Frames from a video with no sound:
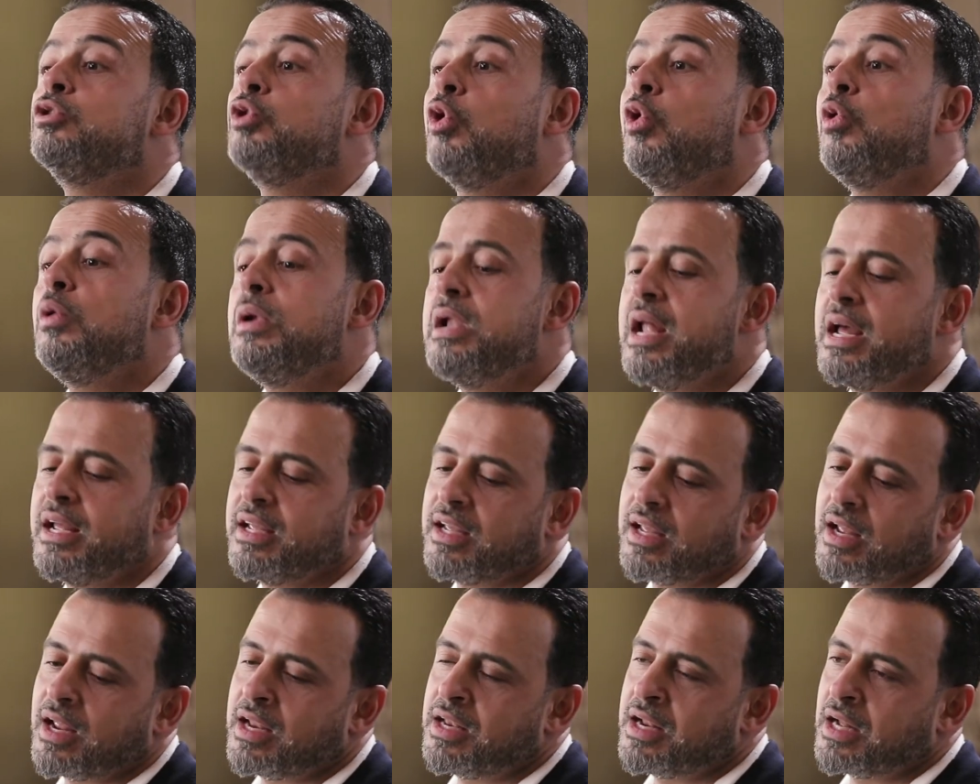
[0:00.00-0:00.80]
تقول
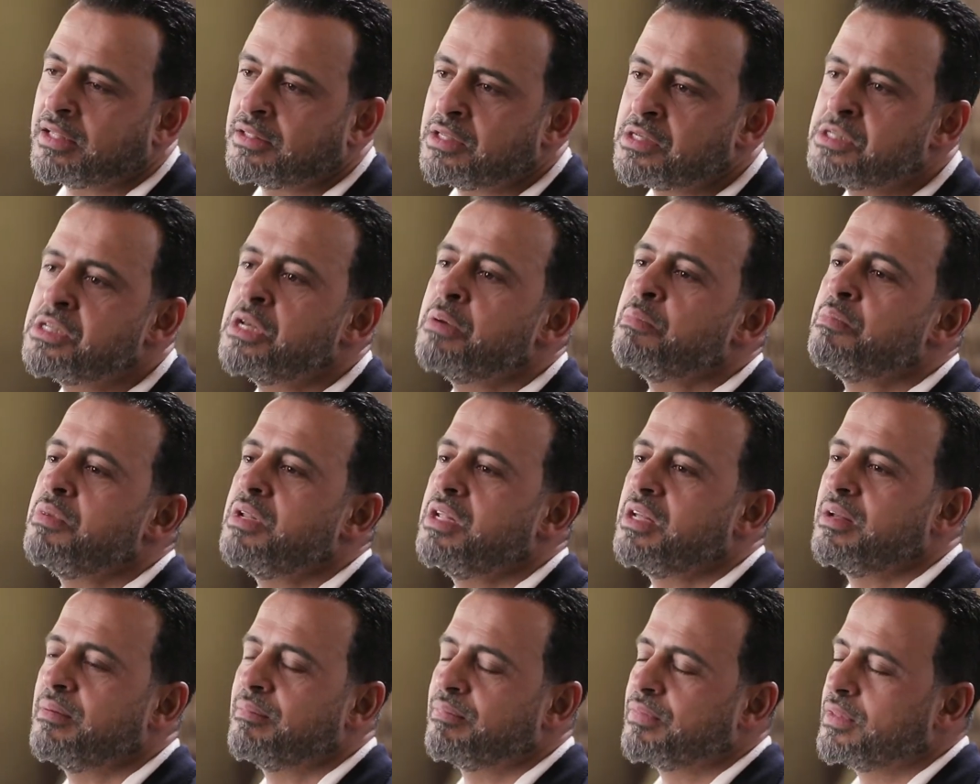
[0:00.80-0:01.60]
لك انك
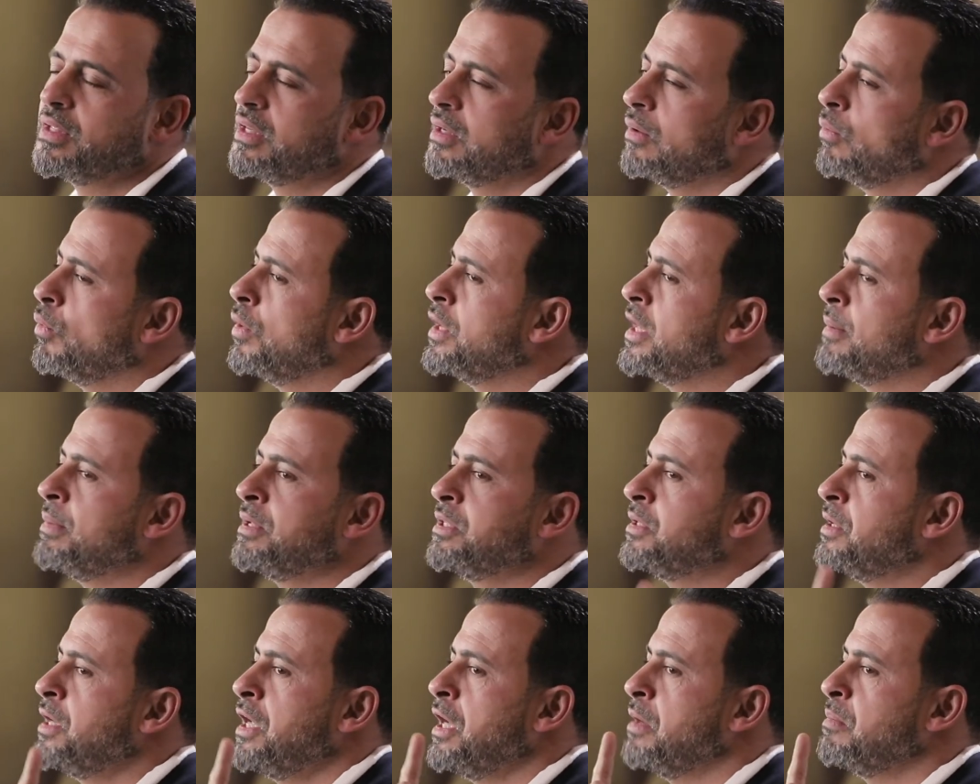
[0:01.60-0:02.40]
تسيبني وانا
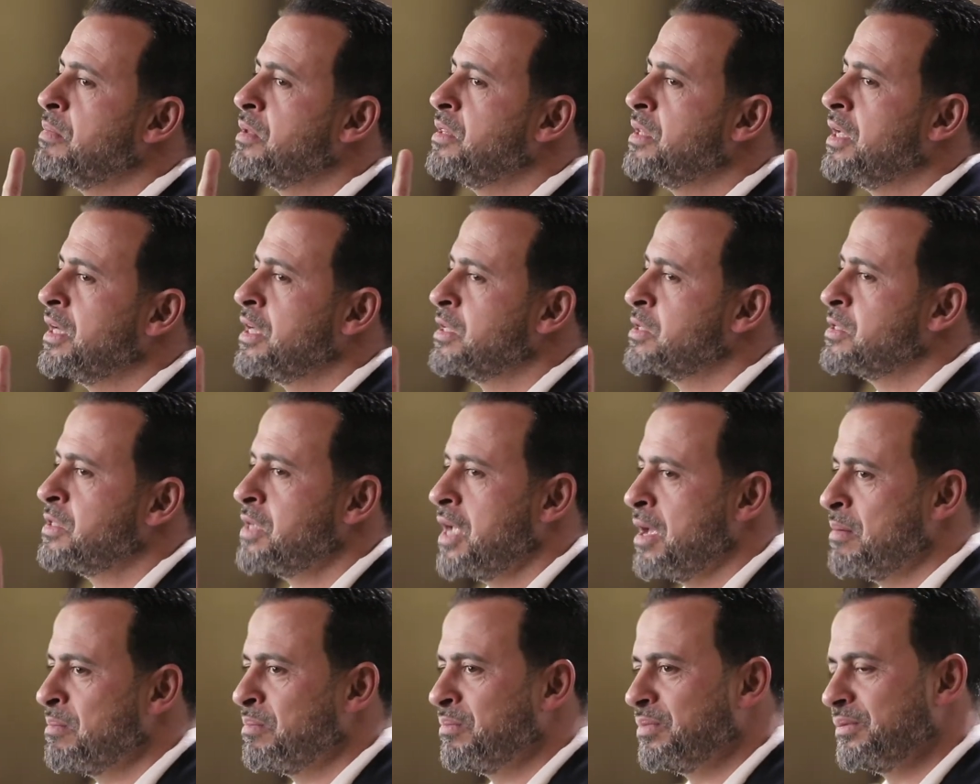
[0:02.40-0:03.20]
بترعب ان انا
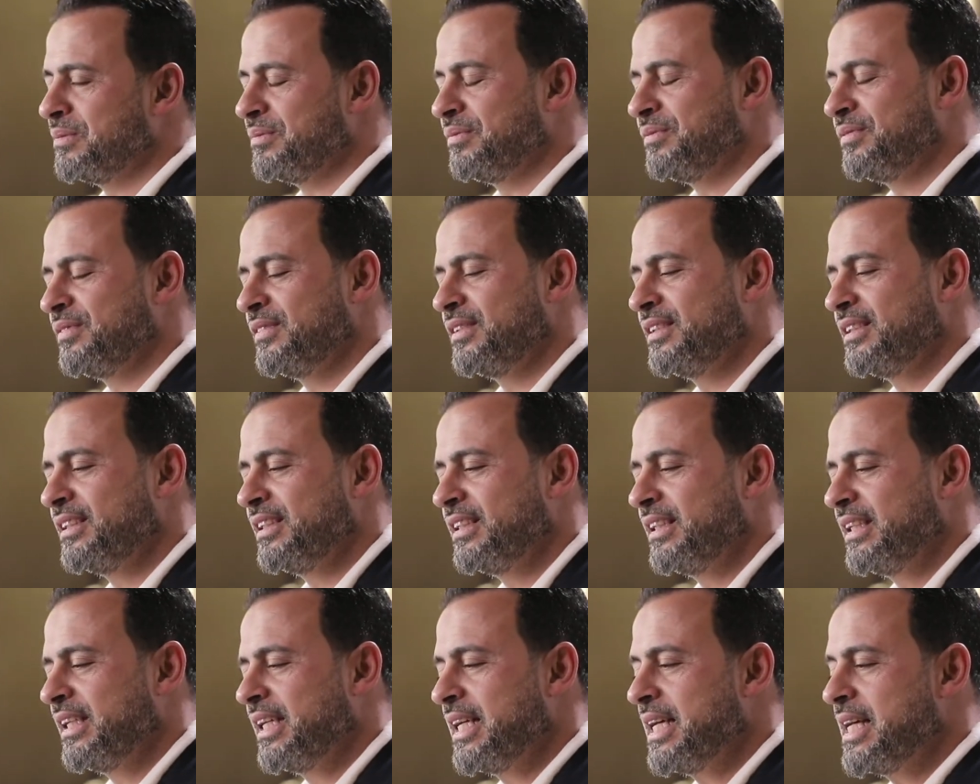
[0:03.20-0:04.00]
اتساب
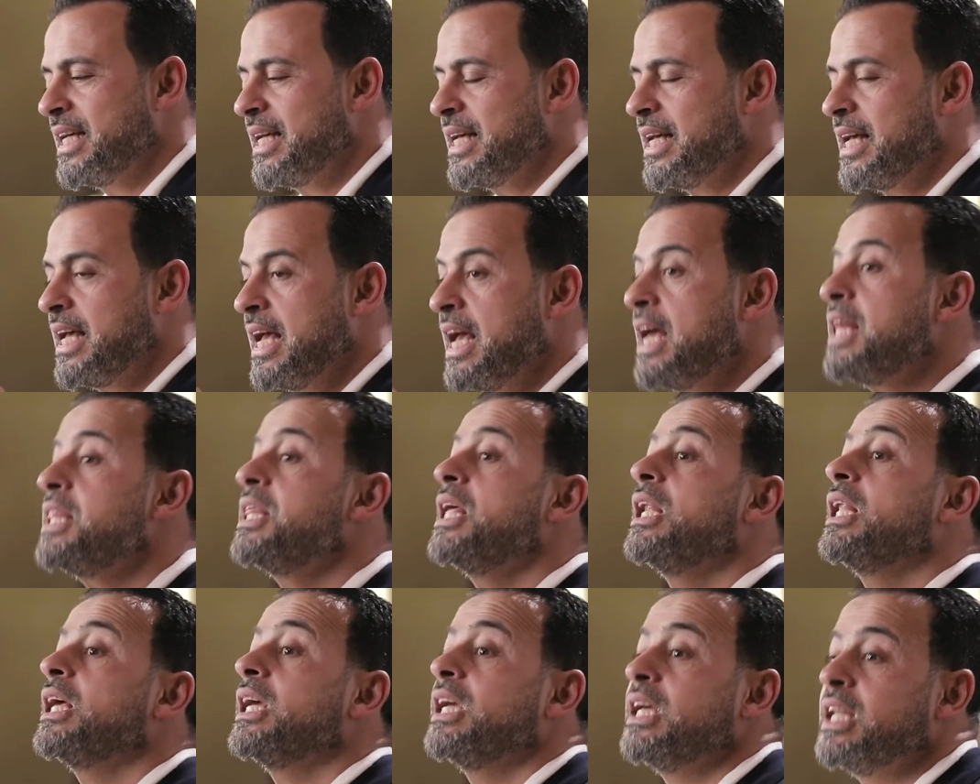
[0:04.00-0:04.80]

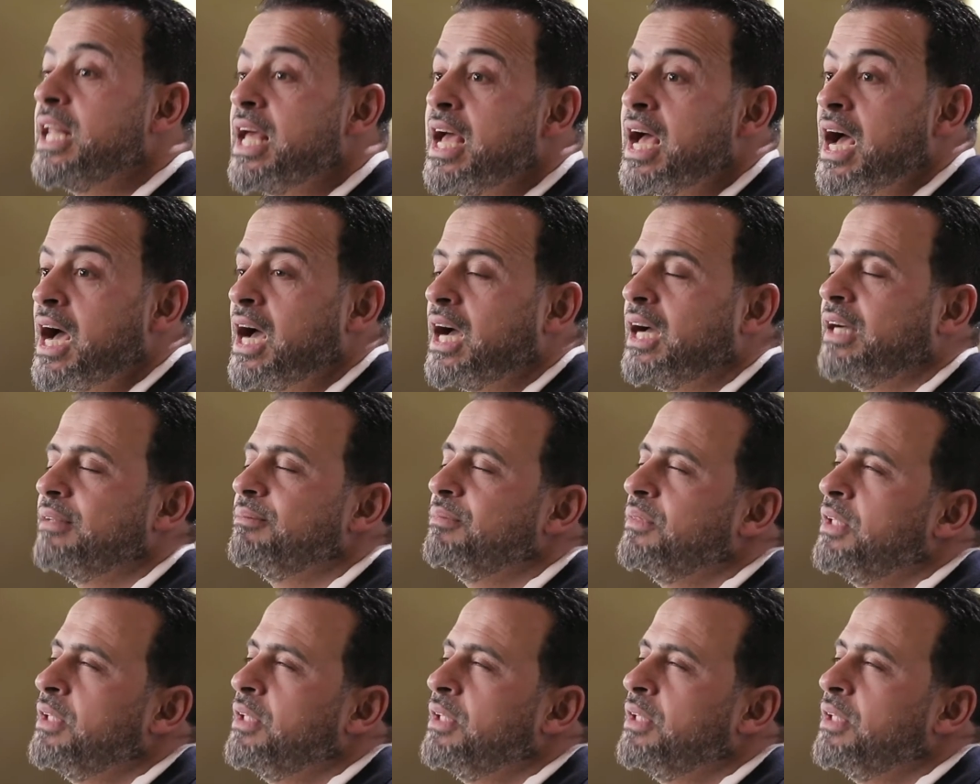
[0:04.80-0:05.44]
هذا القناع